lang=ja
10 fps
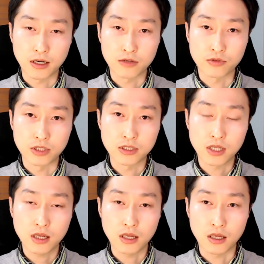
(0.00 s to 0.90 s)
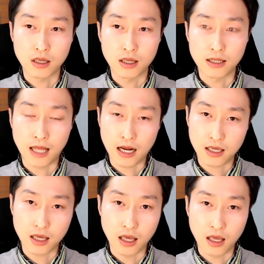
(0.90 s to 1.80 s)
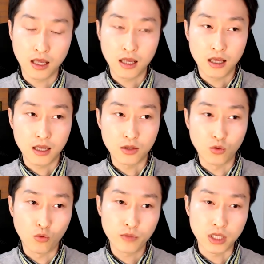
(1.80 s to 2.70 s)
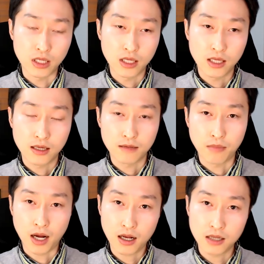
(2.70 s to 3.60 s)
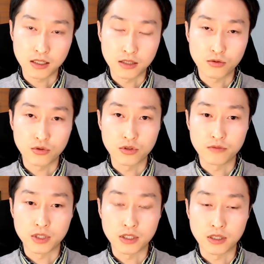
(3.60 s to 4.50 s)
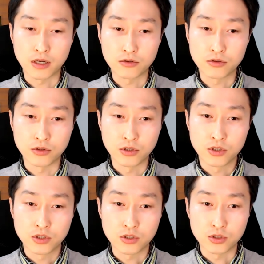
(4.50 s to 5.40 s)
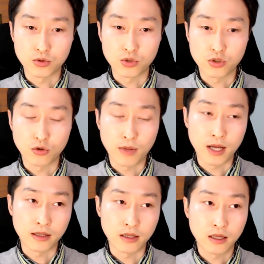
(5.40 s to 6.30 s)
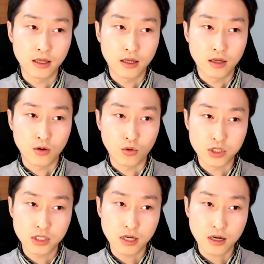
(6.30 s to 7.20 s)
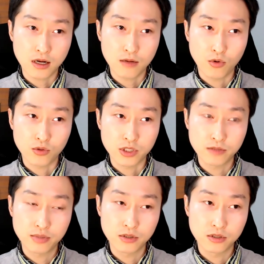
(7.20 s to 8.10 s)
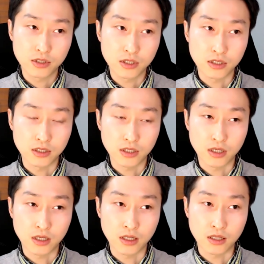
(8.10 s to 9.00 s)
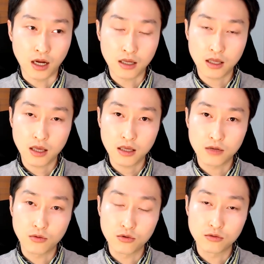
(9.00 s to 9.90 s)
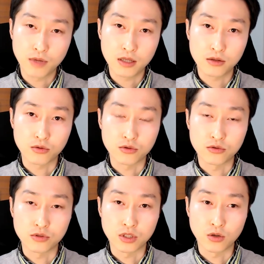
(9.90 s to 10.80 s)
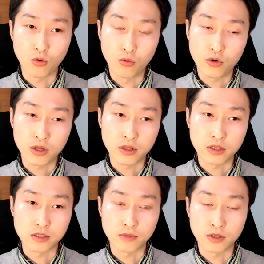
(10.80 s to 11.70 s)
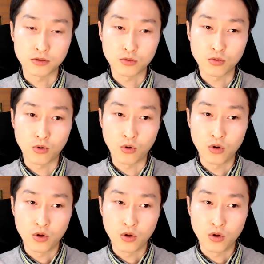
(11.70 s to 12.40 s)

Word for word: んあるんですね。えー、だけ、のみ、ばかりという意味になる助詞のマン。こちらがもうシンプルに、えー、だけイコールマンというふうに覚えてしまうと、